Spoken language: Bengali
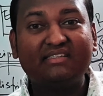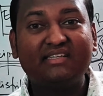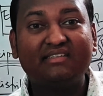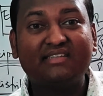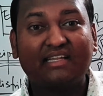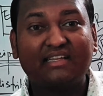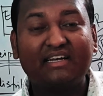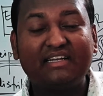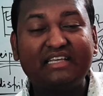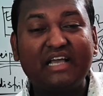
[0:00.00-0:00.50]

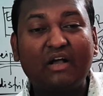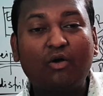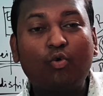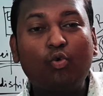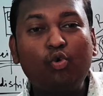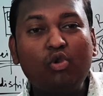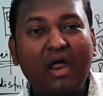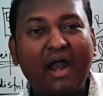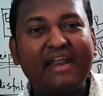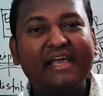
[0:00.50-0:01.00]
এক্সচেঞ্জ তাদের এই যে
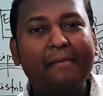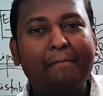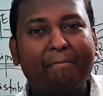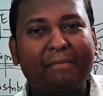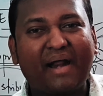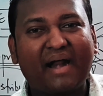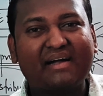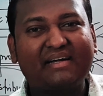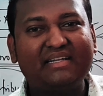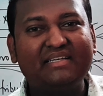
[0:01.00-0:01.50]
কুলারিং
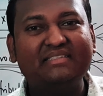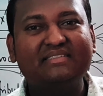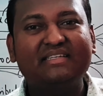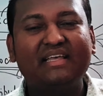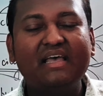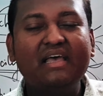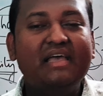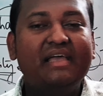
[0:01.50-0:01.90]
প্র্যাকটিস